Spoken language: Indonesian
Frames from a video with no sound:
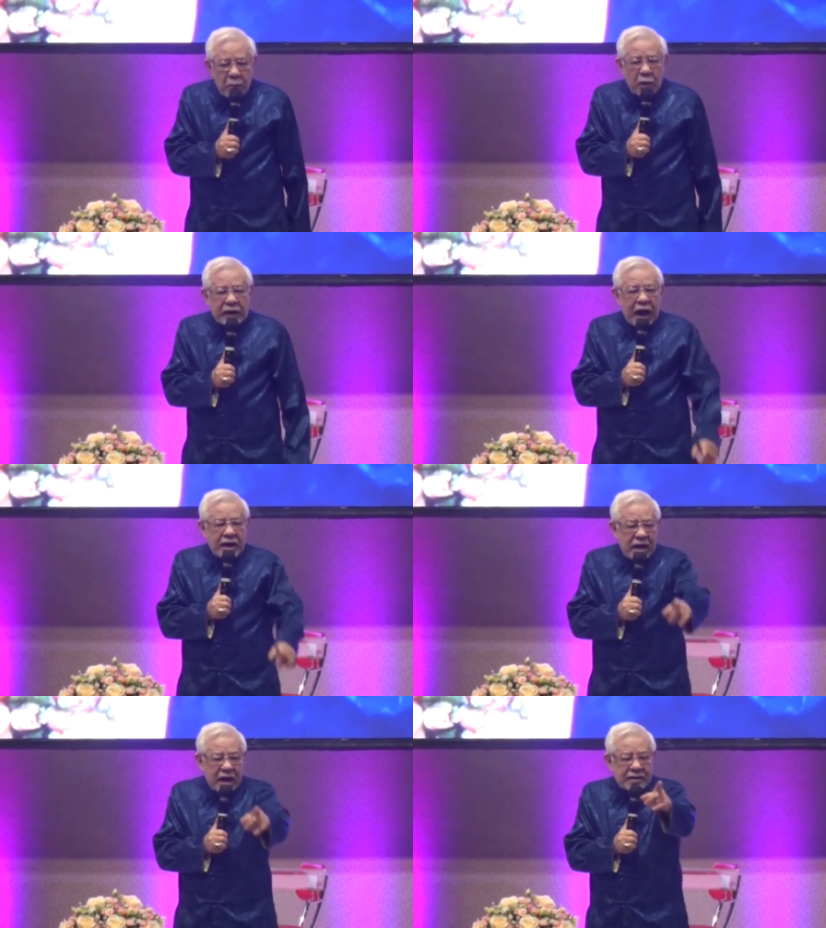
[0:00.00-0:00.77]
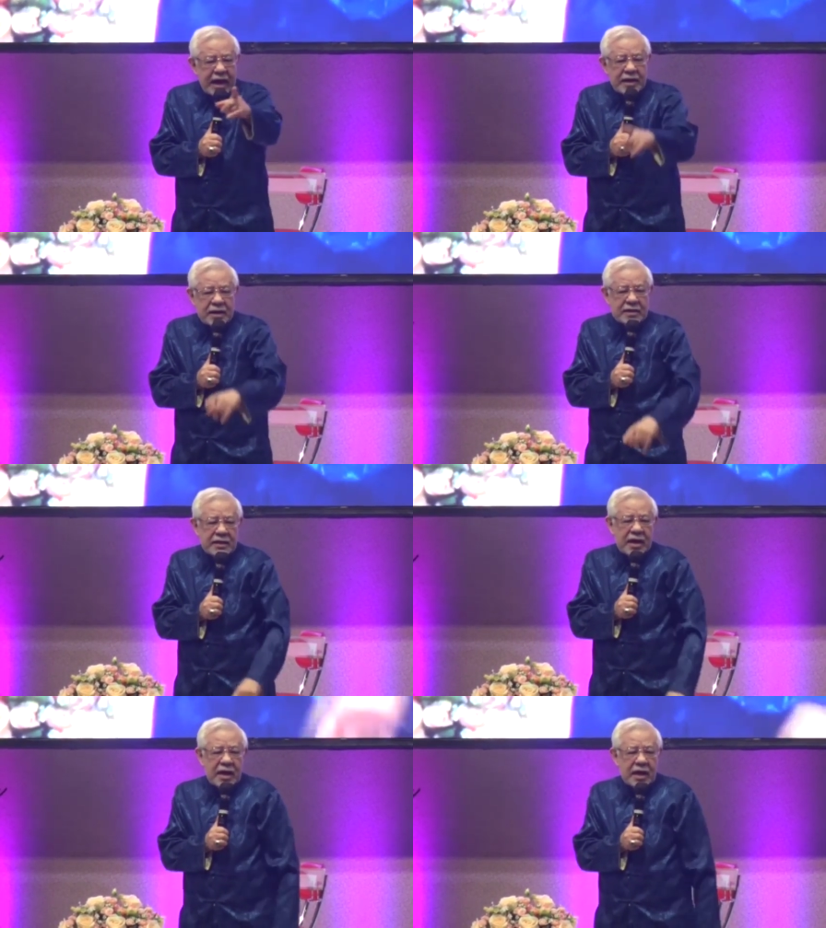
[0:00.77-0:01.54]
Buat Anda yang Chinese
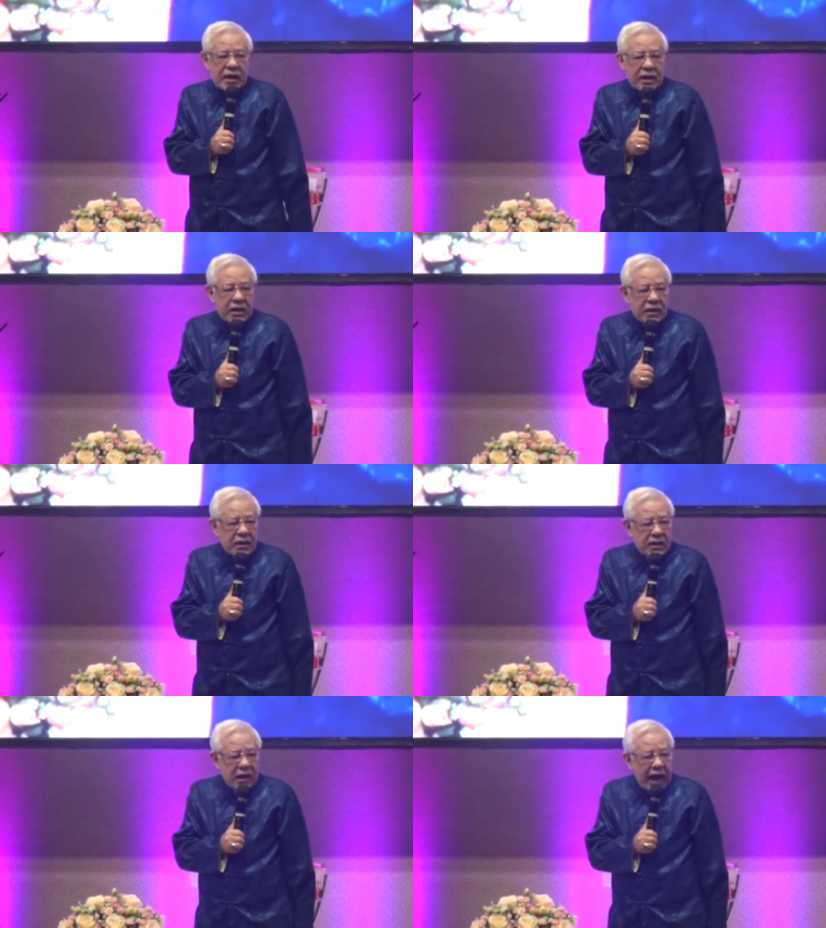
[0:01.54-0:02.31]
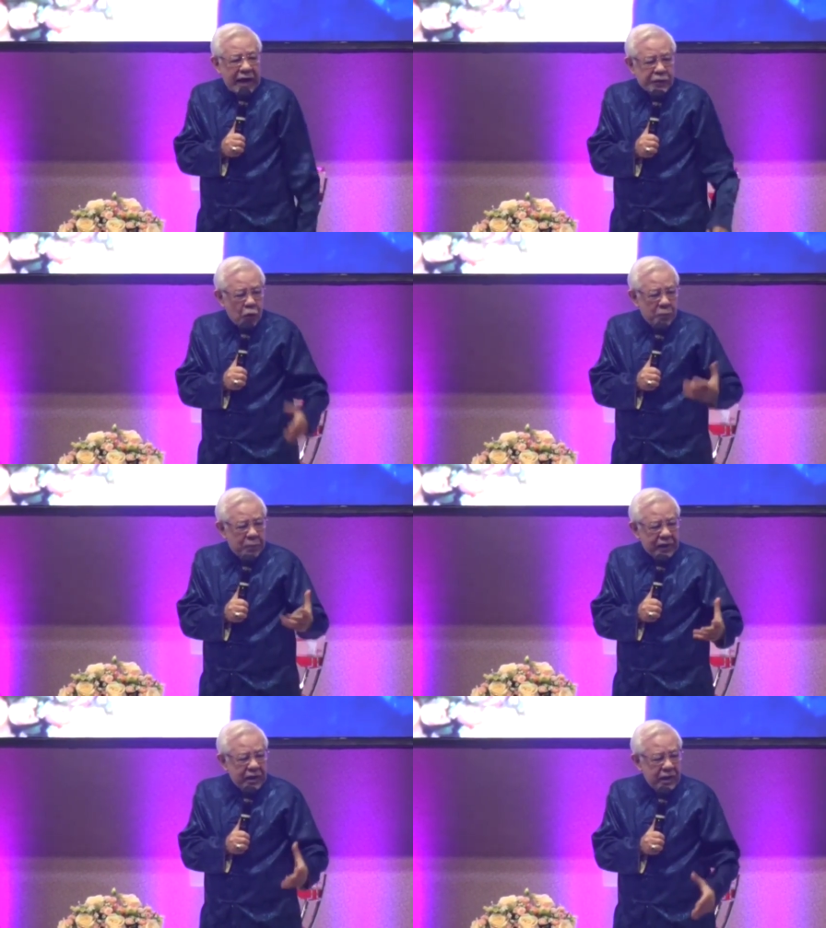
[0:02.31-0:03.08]
dah, Acong
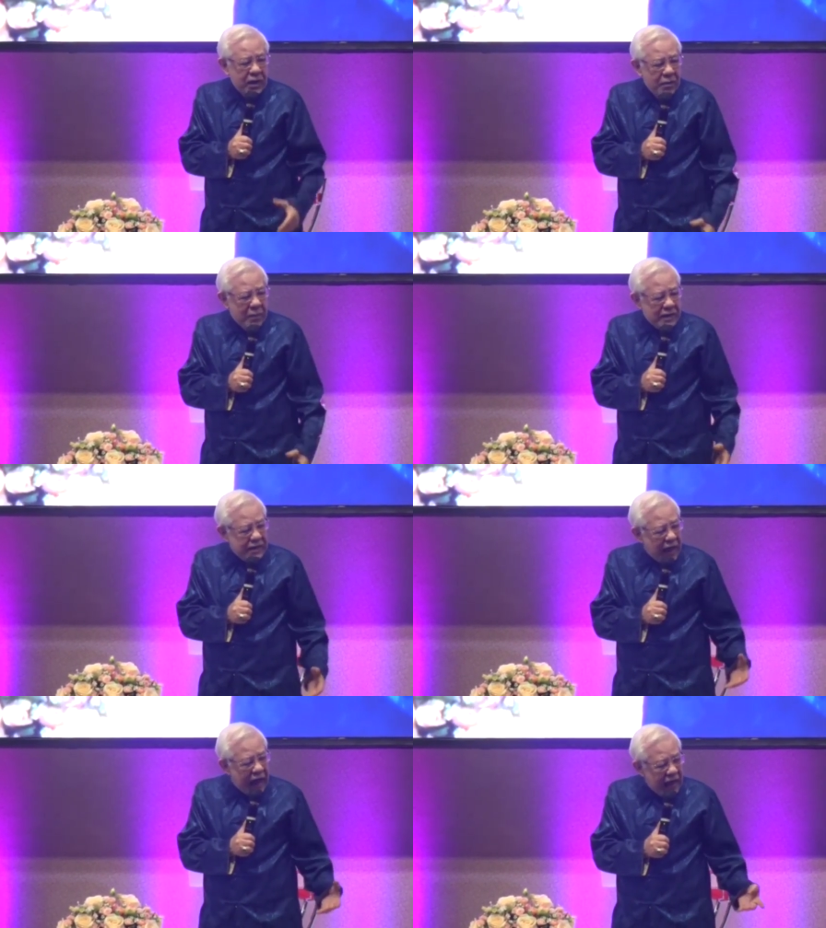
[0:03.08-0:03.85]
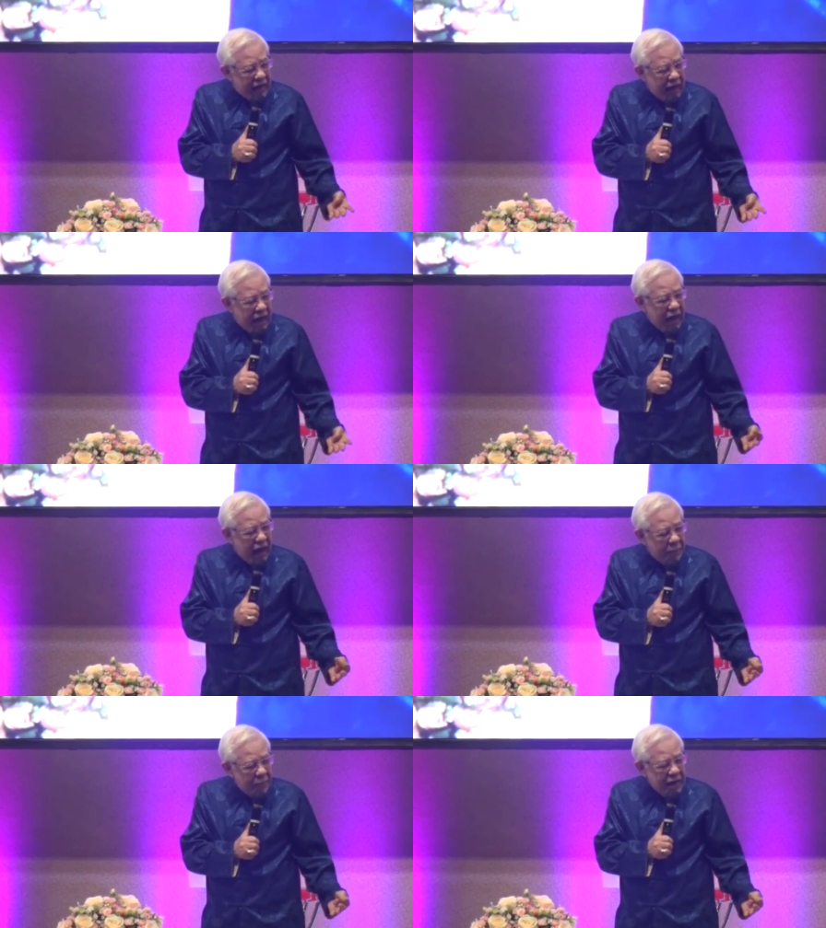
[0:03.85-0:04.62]
pergi, masih ada Aliang,
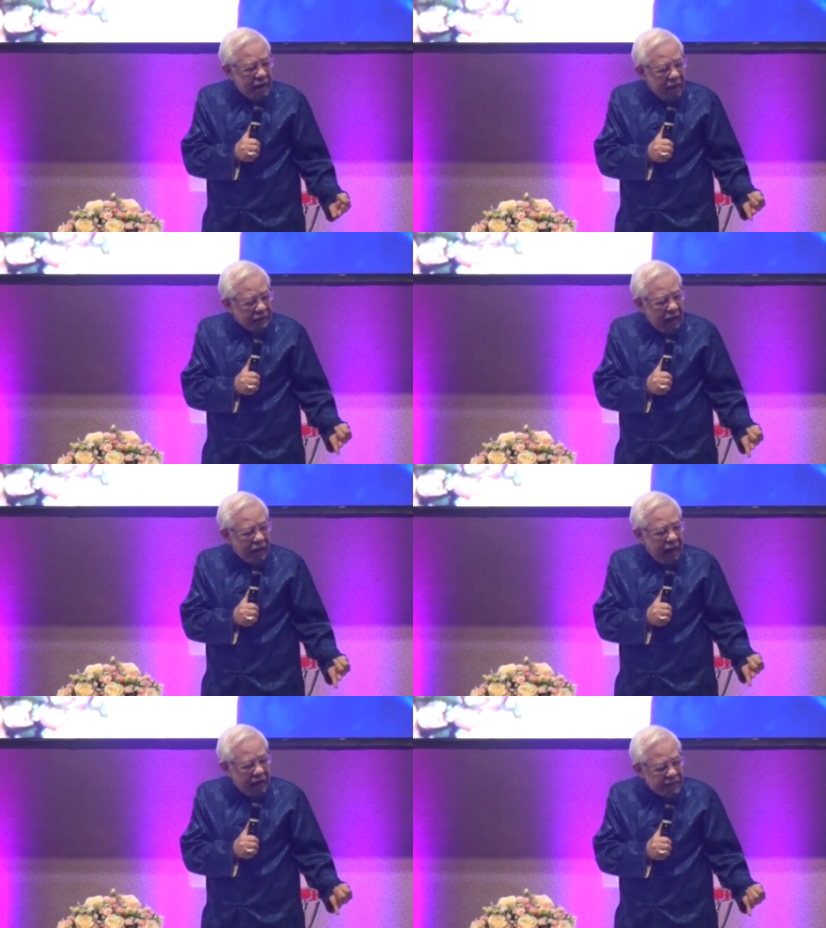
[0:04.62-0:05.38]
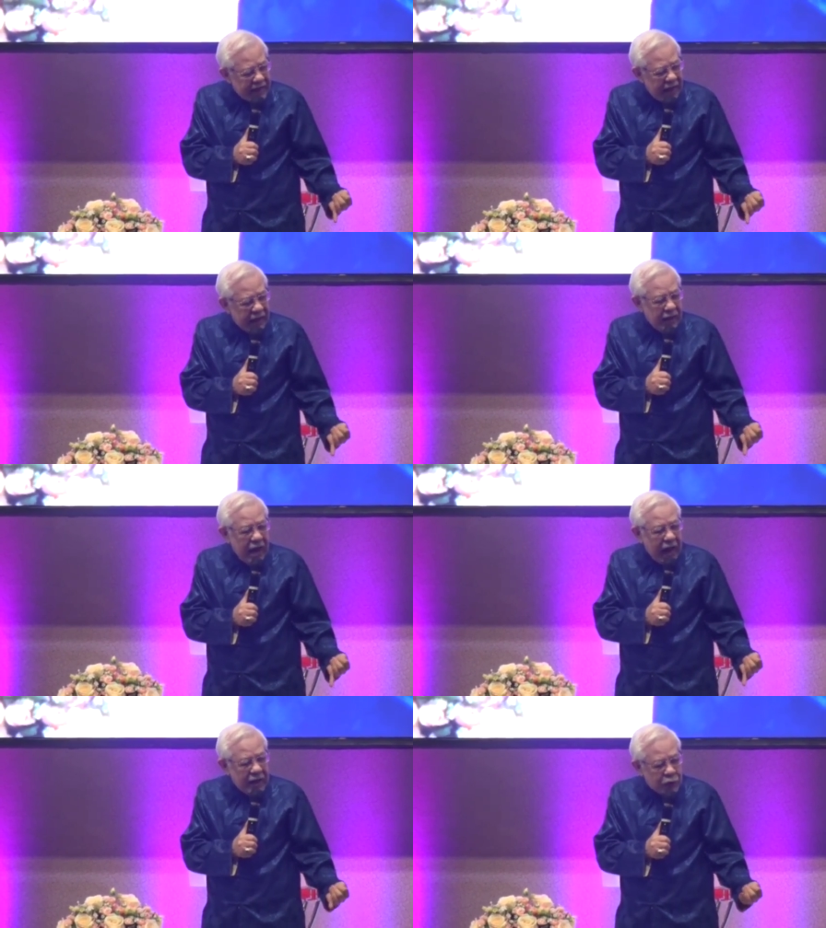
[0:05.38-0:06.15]
Aming, Atak, Aseng,
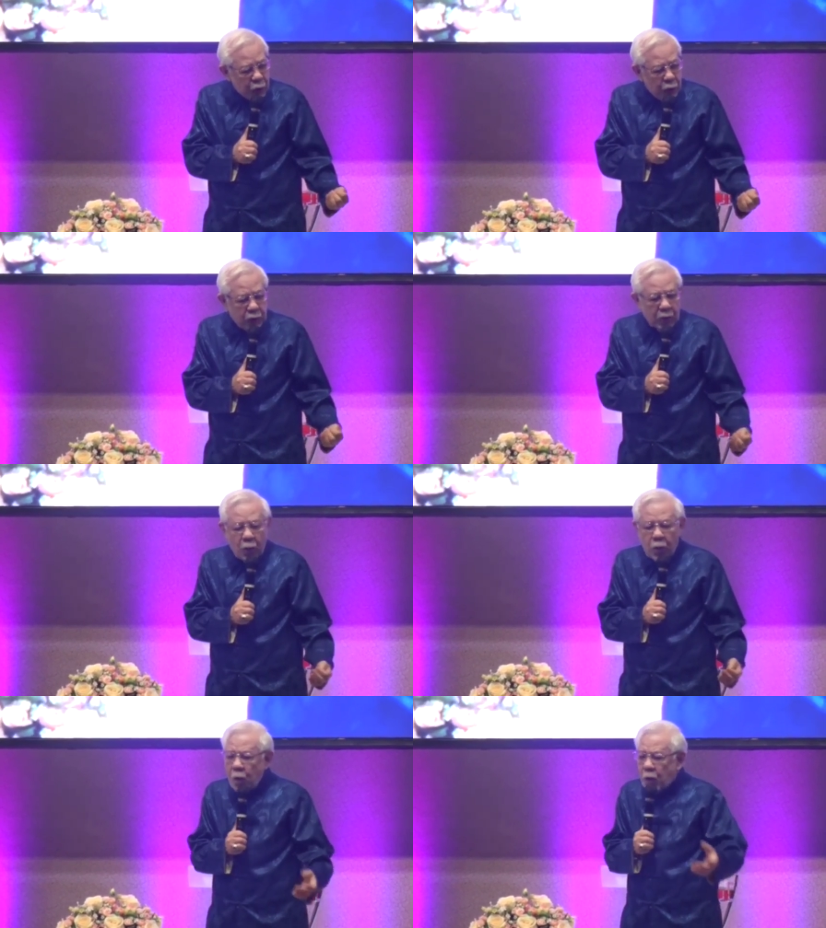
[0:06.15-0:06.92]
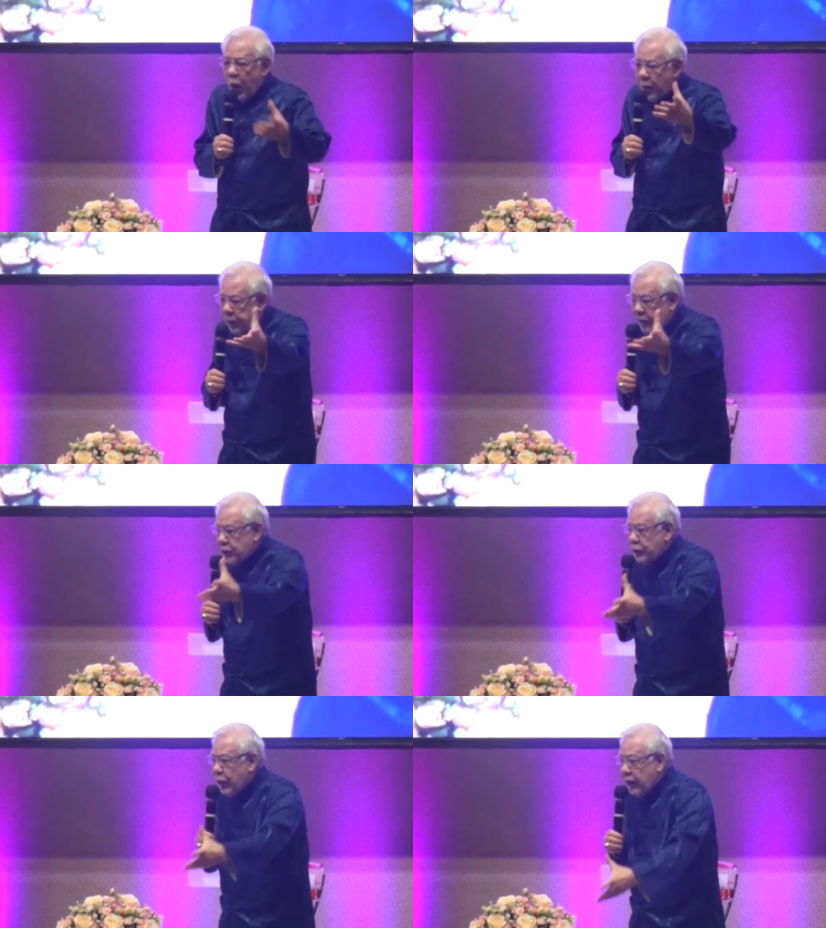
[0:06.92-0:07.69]
Asuk. Uh, komplit
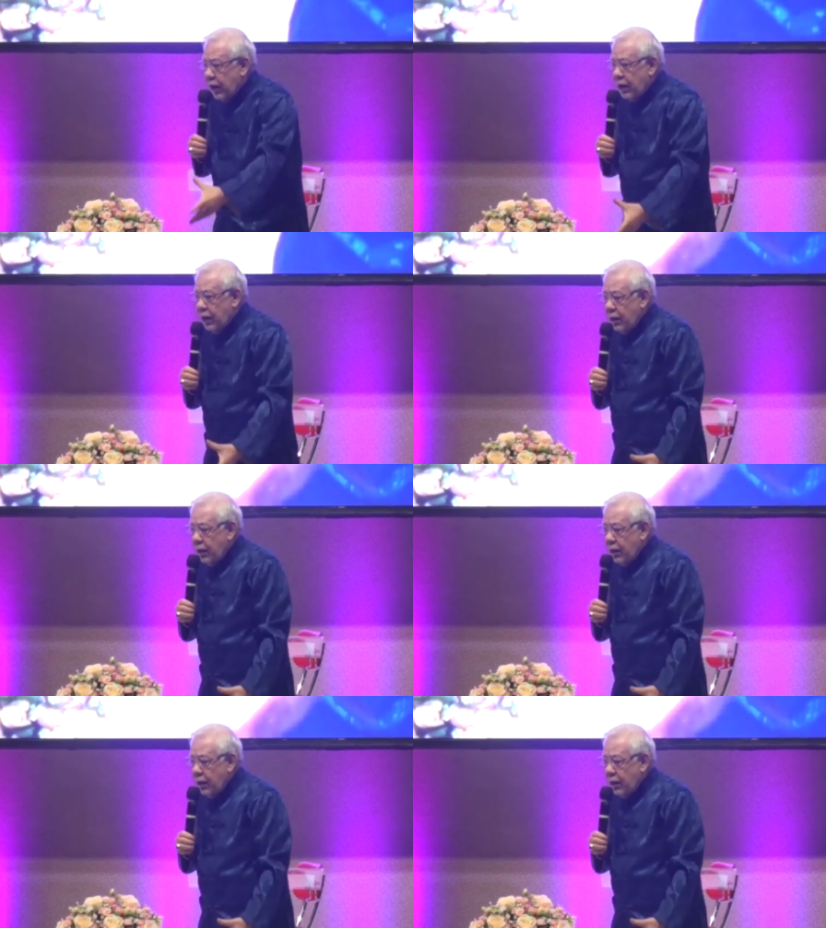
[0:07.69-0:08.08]
semuanya.